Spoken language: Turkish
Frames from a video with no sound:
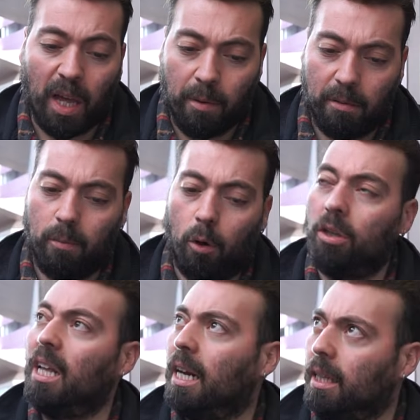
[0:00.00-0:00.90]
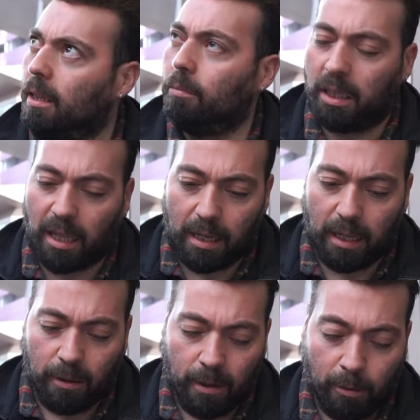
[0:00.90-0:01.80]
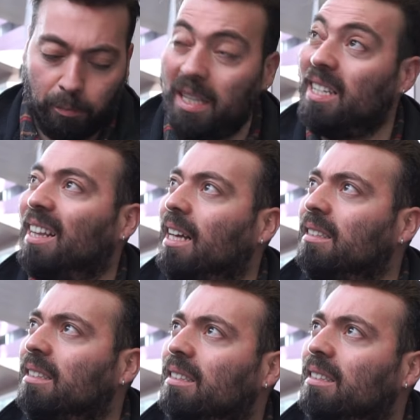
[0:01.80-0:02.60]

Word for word: Tamam. Ondan alalım bir tane. Tamam. Pizzadan.